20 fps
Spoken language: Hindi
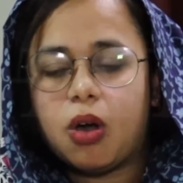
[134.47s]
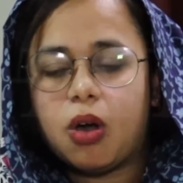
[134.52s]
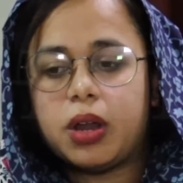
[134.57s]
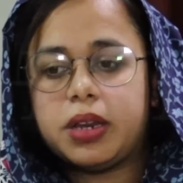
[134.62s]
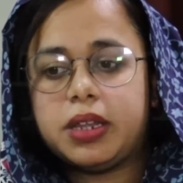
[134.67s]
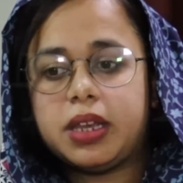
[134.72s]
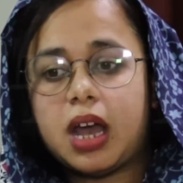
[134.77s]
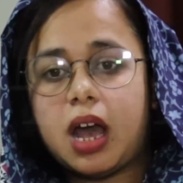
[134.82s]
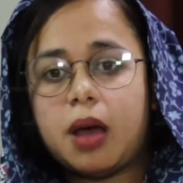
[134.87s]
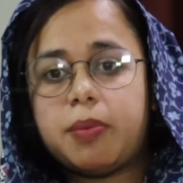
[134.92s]

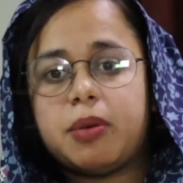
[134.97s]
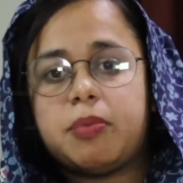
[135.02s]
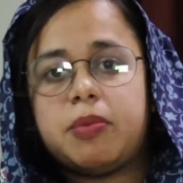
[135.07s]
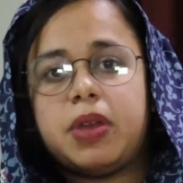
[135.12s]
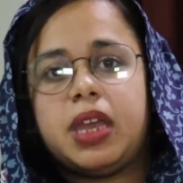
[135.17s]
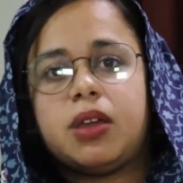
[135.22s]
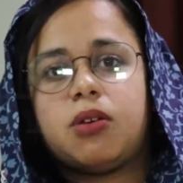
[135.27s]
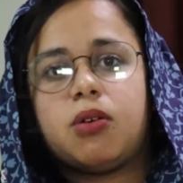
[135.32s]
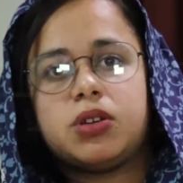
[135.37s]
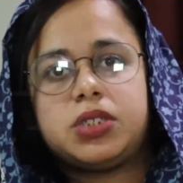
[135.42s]
और यहाँ पे
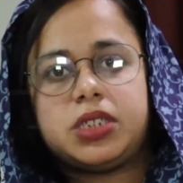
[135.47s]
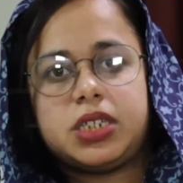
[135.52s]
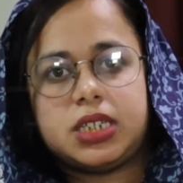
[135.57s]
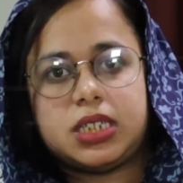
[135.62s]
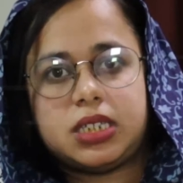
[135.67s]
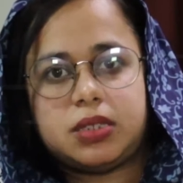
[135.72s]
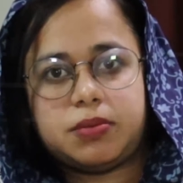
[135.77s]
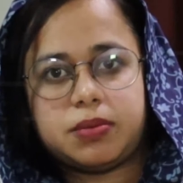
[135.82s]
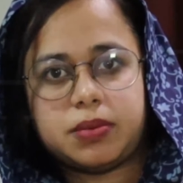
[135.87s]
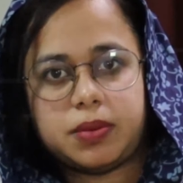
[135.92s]
मैं एक और
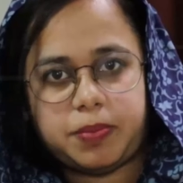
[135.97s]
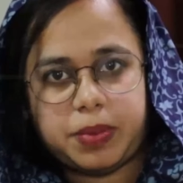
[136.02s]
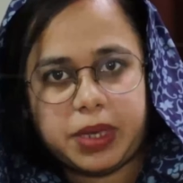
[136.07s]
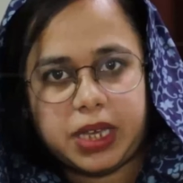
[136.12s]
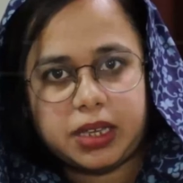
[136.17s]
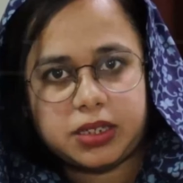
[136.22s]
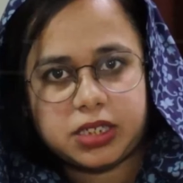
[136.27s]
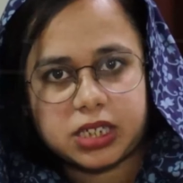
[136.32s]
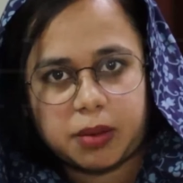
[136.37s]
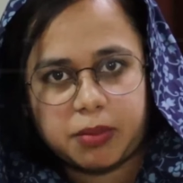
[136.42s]
चीज़
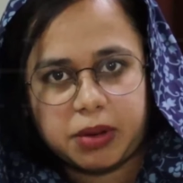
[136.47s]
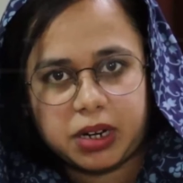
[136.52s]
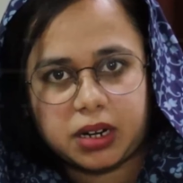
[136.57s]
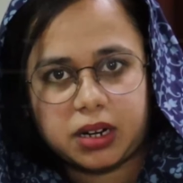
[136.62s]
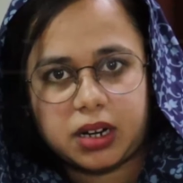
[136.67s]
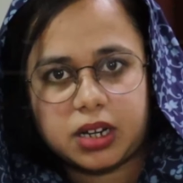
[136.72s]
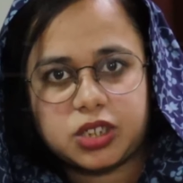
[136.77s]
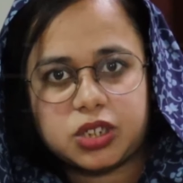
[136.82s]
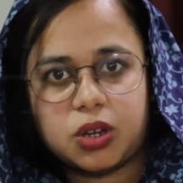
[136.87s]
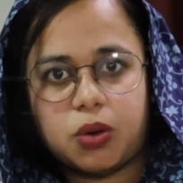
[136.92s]
भी शामिल
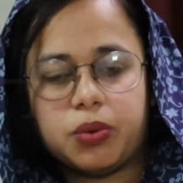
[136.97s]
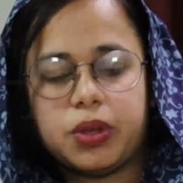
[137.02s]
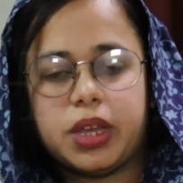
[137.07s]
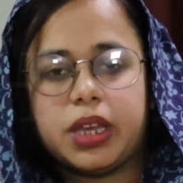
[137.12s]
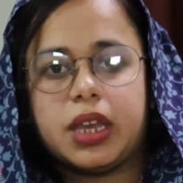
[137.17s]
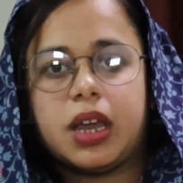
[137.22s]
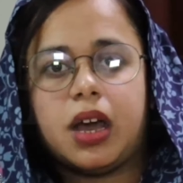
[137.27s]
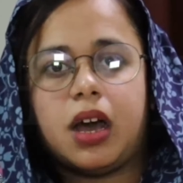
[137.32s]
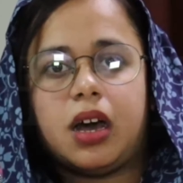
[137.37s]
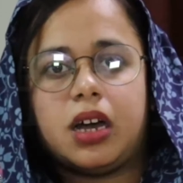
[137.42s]
करना
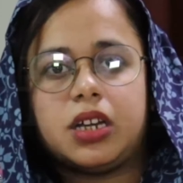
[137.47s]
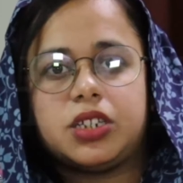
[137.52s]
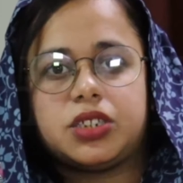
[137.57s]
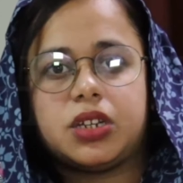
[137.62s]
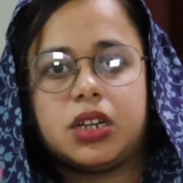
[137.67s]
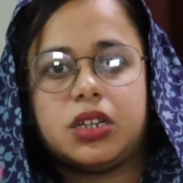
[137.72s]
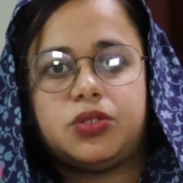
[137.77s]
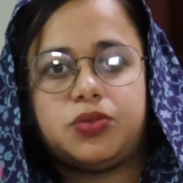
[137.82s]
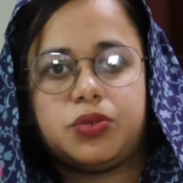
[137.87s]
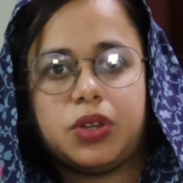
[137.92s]
चाहूँगी कि आज
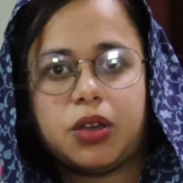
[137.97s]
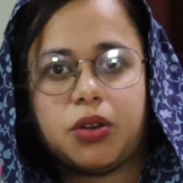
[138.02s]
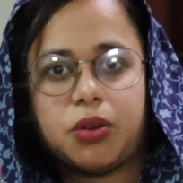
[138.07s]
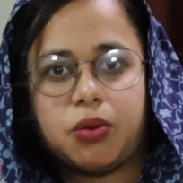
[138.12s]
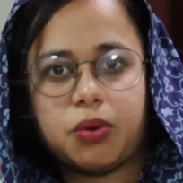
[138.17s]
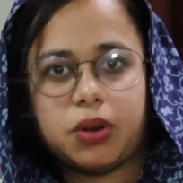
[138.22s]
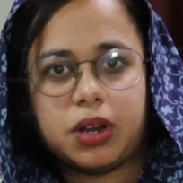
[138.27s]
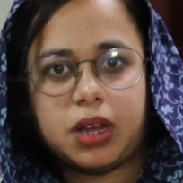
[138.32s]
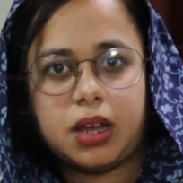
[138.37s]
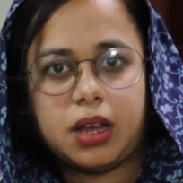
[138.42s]
का चूँकि
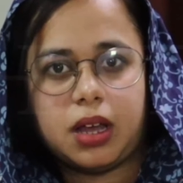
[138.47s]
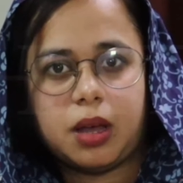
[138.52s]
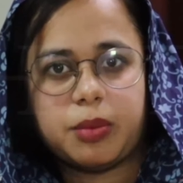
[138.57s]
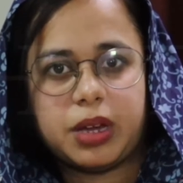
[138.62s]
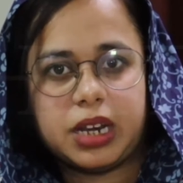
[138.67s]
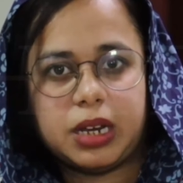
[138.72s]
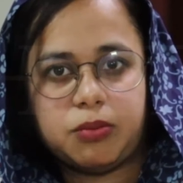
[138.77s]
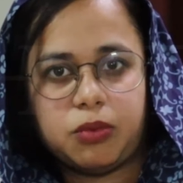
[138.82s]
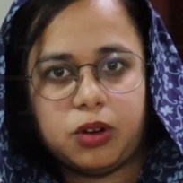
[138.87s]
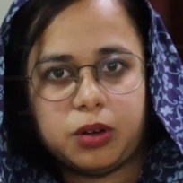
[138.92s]
कोरोना
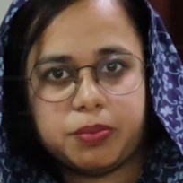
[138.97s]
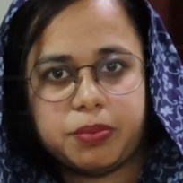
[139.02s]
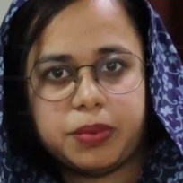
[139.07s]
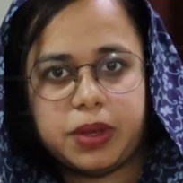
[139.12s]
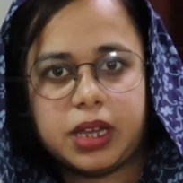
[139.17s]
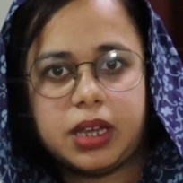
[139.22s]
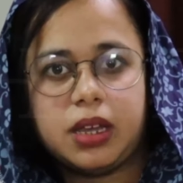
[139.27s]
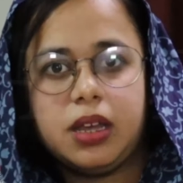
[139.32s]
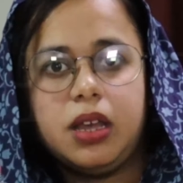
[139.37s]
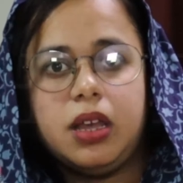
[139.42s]
हमारे मुल्क
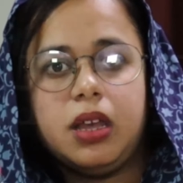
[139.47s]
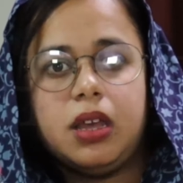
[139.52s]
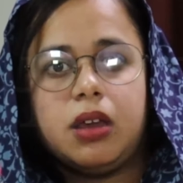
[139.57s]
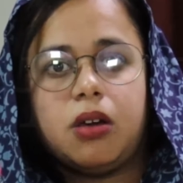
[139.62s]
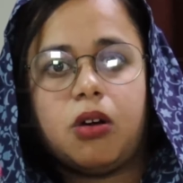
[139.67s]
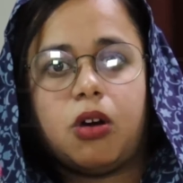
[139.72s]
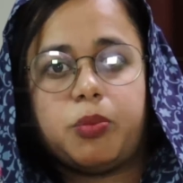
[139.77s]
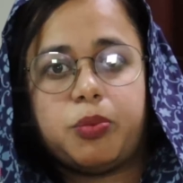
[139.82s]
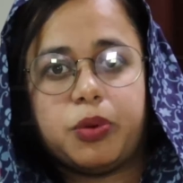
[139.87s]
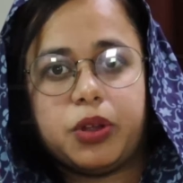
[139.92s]
में
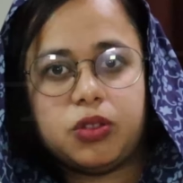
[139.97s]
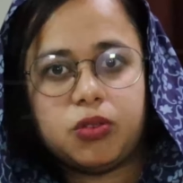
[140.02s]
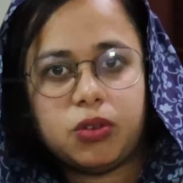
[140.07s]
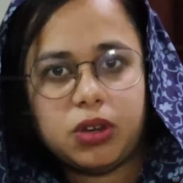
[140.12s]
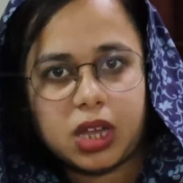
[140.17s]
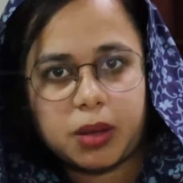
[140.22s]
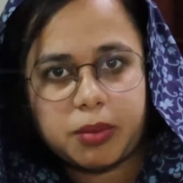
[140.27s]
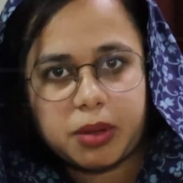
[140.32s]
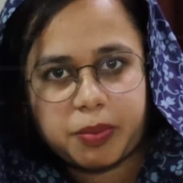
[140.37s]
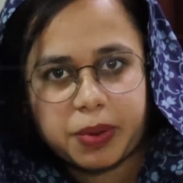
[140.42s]
और पूरी
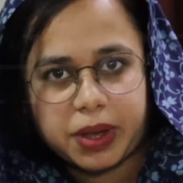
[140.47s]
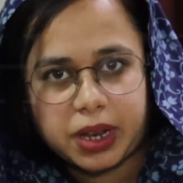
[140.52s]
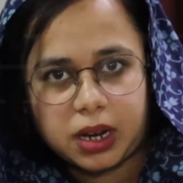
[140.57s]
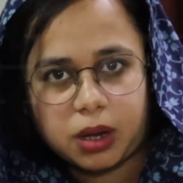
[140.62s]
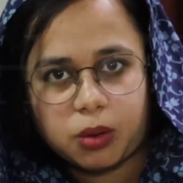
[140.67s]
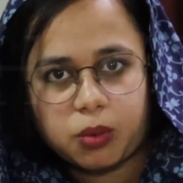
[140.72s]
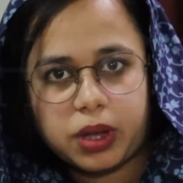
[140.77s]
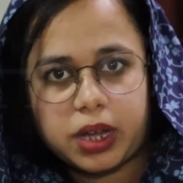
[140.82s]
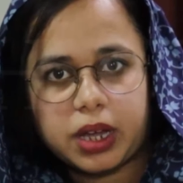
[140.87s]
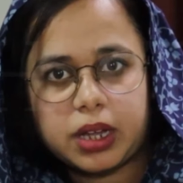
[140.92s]
दुनिया में
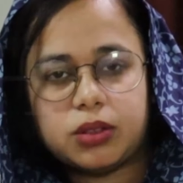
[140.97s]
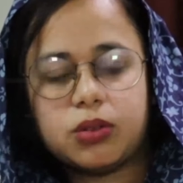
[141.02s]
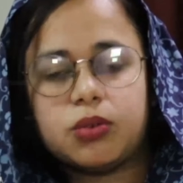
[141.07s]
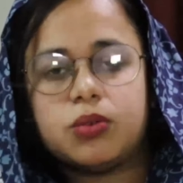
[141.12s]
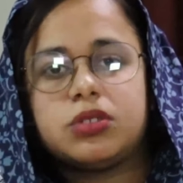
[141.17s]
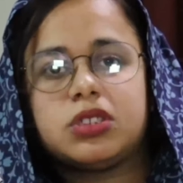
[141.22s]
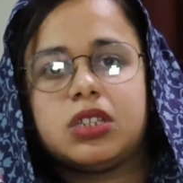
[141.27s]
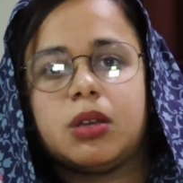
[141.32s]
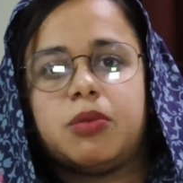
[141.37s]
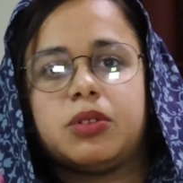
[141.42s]
फैला हुआ है तो
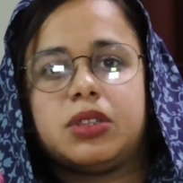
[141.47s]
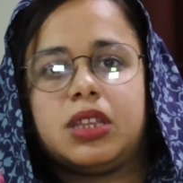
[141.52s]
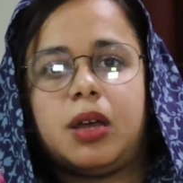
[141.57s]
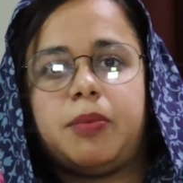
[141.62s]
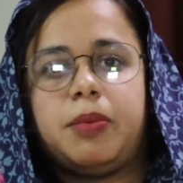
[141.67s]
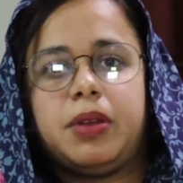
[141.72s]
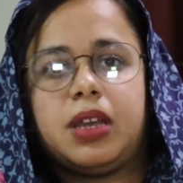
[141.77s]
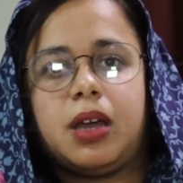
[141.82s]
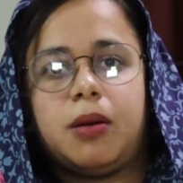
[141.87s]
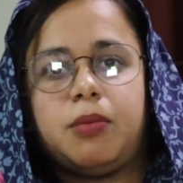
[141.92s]
उसके
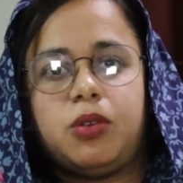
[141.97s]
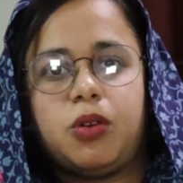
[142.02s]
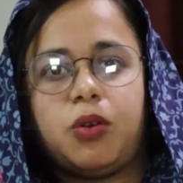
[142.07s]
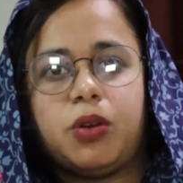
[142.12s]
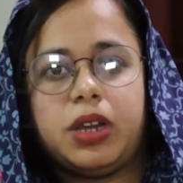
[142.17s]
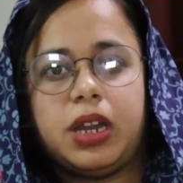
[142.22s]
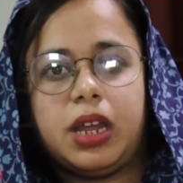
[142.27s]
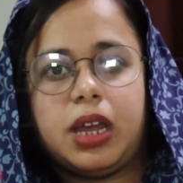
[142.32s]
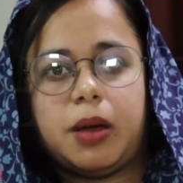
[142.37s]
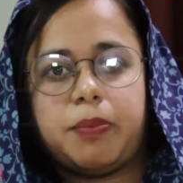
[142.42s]
मुताबिक हम
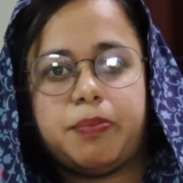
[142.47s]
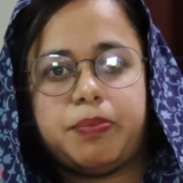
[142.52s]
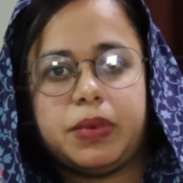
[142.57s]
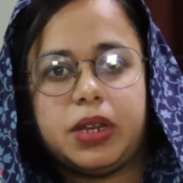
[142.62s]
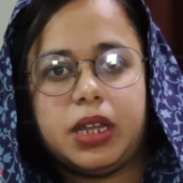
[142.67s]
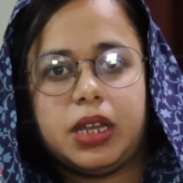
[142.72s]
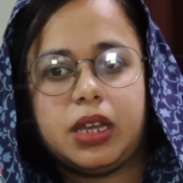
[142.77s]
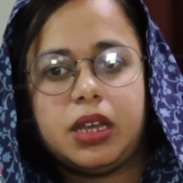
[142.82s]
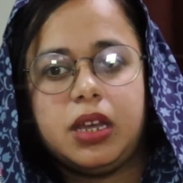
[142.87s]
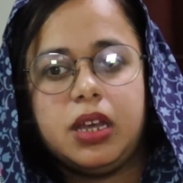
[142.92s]
लोगों ने
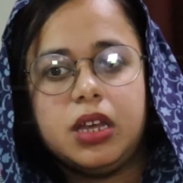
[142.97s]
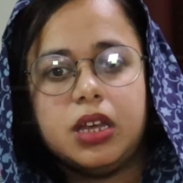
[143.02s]
अपने